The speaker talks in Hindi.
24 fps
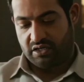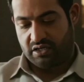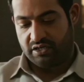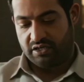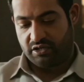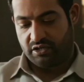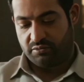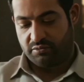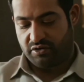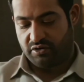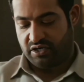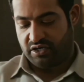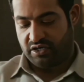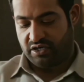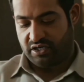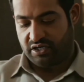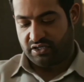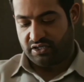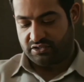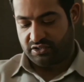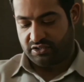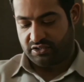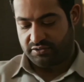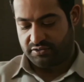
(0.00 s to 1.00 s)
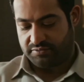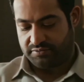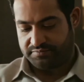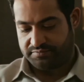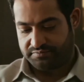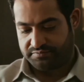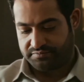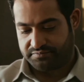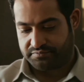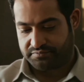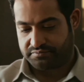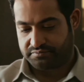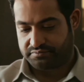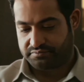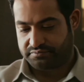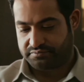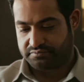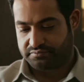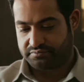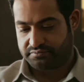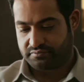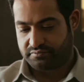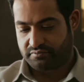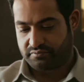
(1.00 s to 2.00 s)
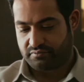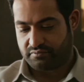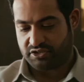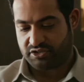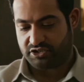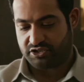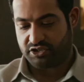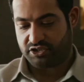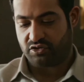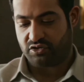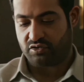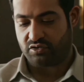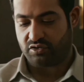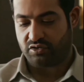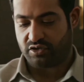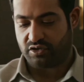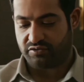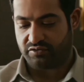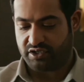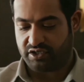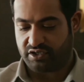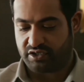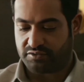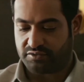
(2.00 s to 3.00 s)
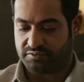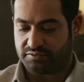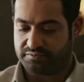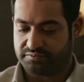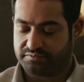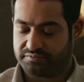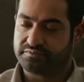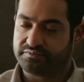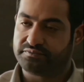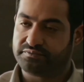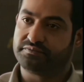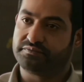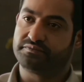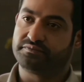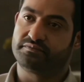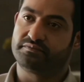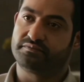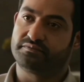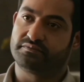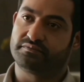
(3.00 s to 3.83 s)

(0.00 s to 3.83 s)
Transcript: किसी को कोई बात मनवाना चाहो तो दोस्त ही नहीं दुश्मन भी